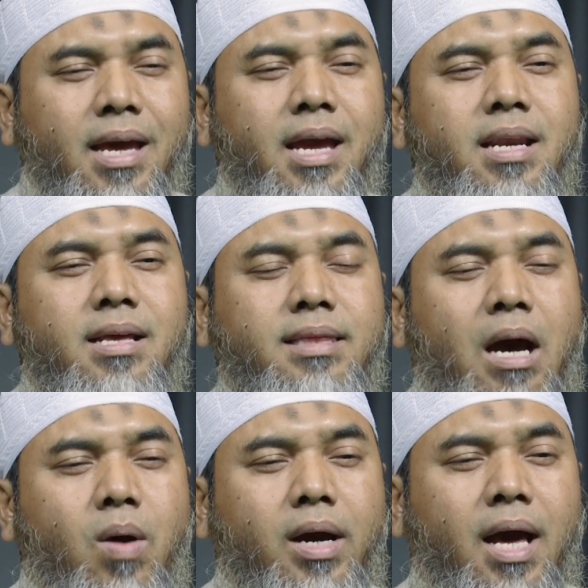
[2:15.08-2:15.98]
Ini
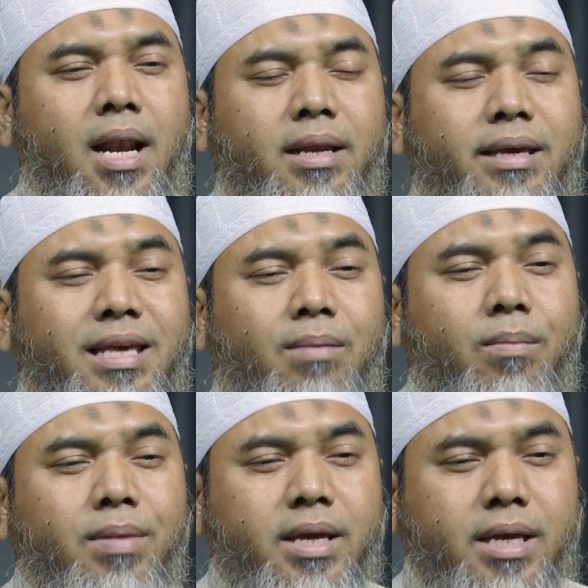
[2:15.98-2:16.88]
tawakal yang
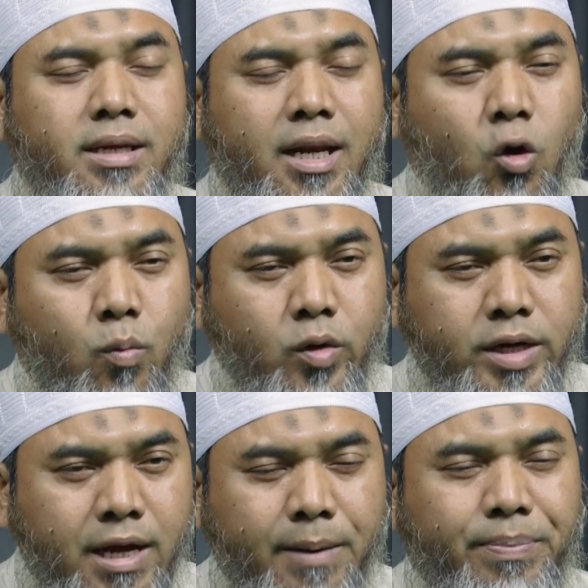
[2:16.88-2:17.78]
memiliki nilai
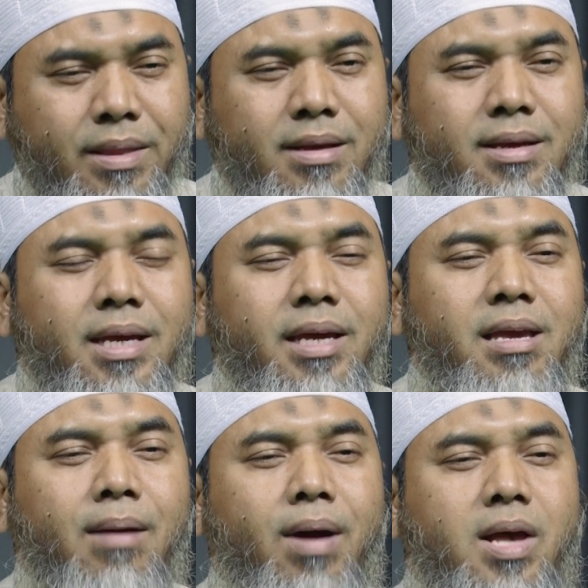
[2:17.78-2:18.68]
ubudiyah.
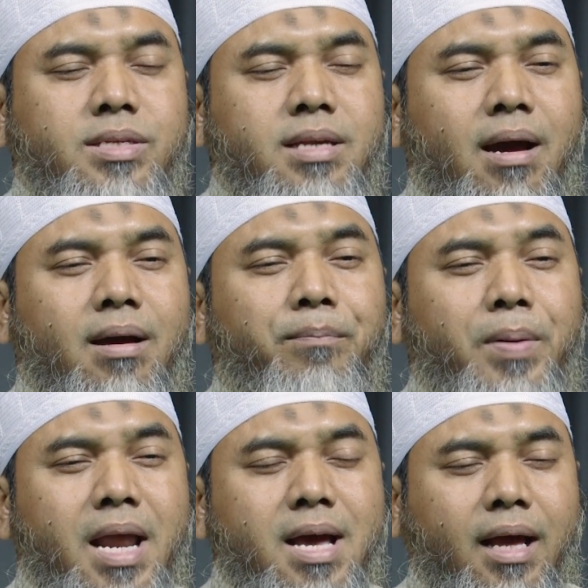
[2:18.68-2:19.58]
Yang, mas, yang
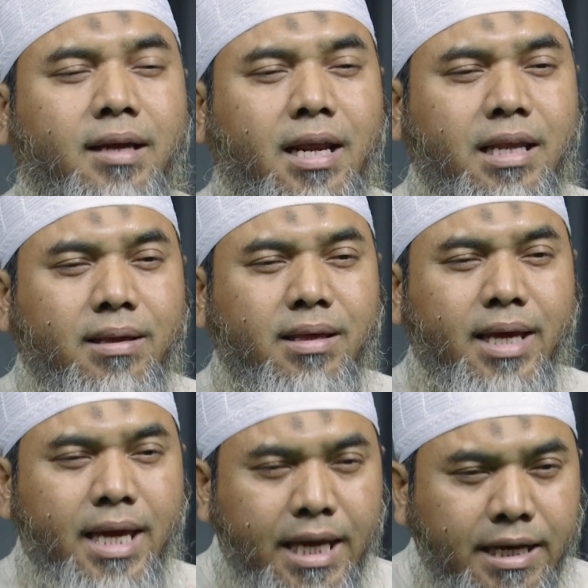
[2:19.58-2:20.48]
berangkat dari
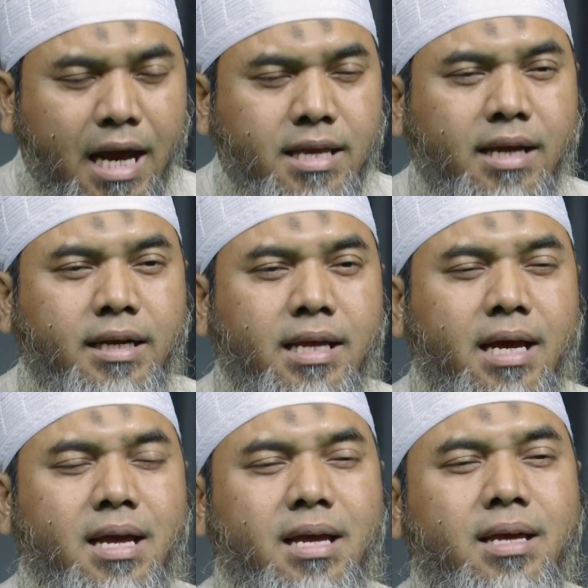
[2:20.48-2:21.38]
hinanya
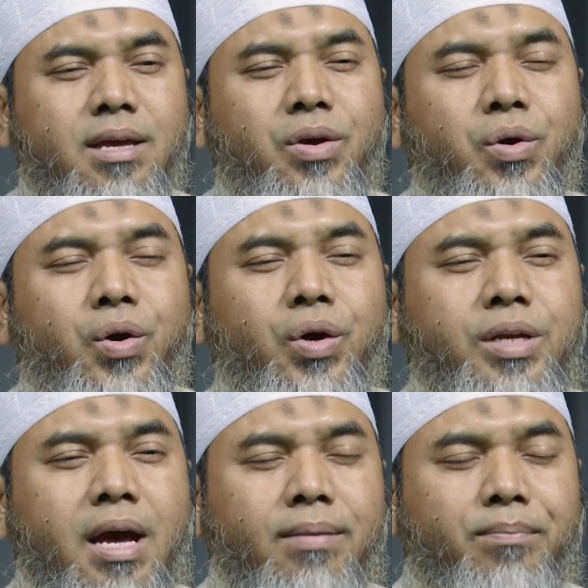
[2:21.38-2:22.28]
dia
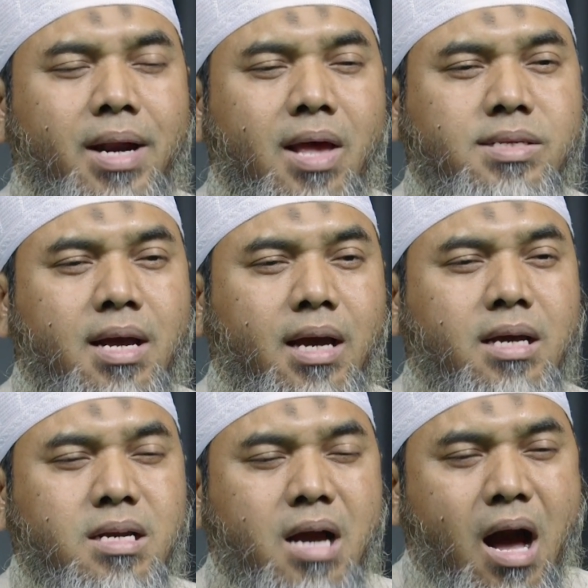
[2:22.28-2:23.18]
dan
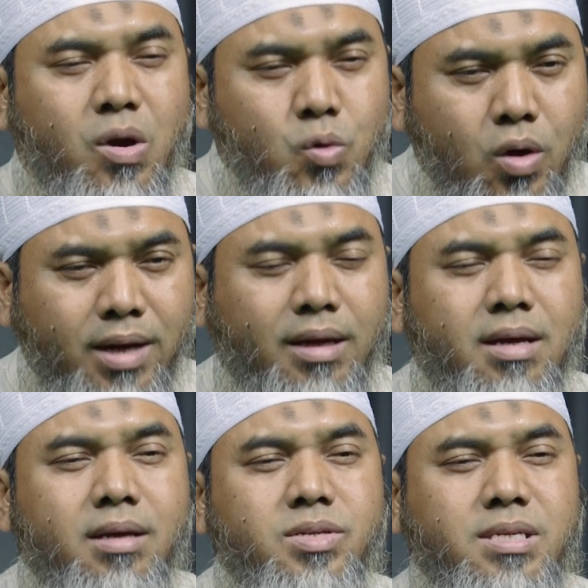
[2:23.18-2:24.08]
merasakan keagungan
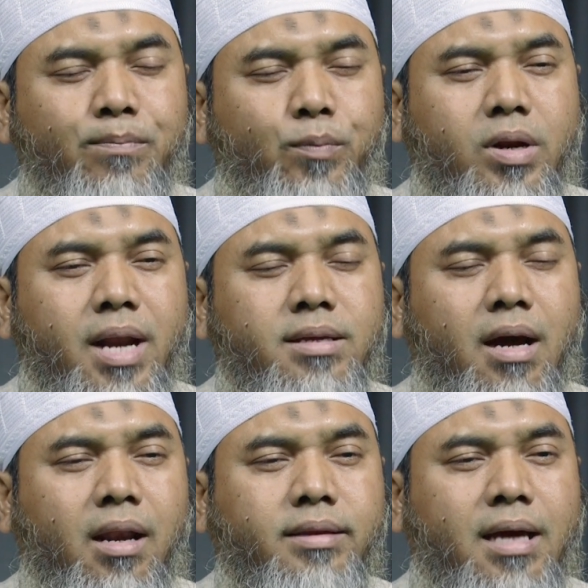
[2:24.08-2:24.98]
sempurnanya
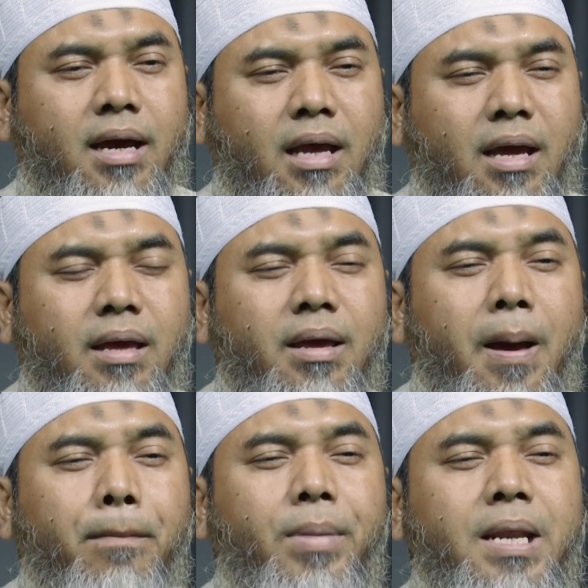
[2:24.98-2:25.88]
Allah Ta'ala
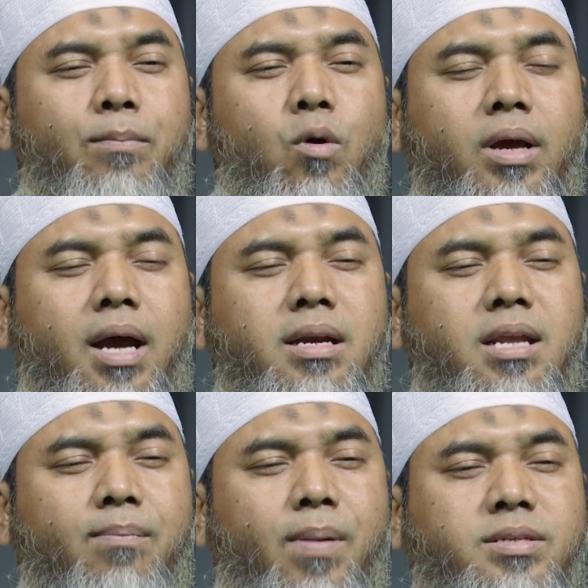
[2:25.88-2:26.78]
menimbulkan
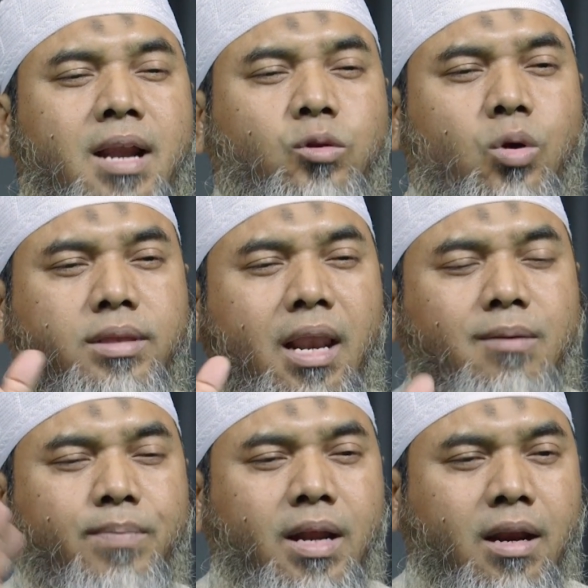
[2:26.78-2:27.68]
dia pasrah total
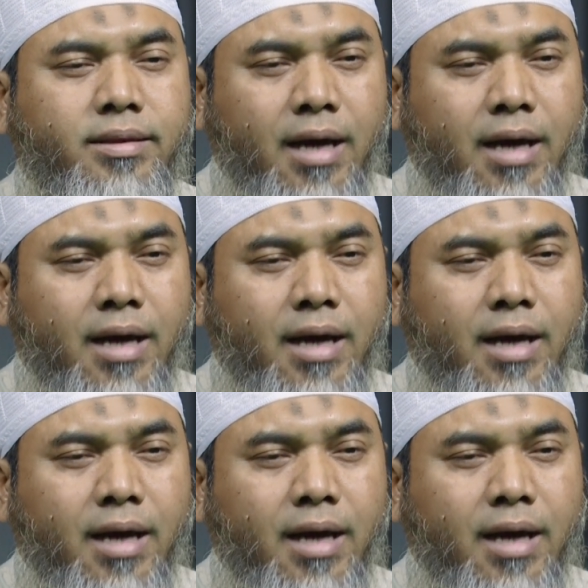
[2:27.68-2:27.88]
kepada Allah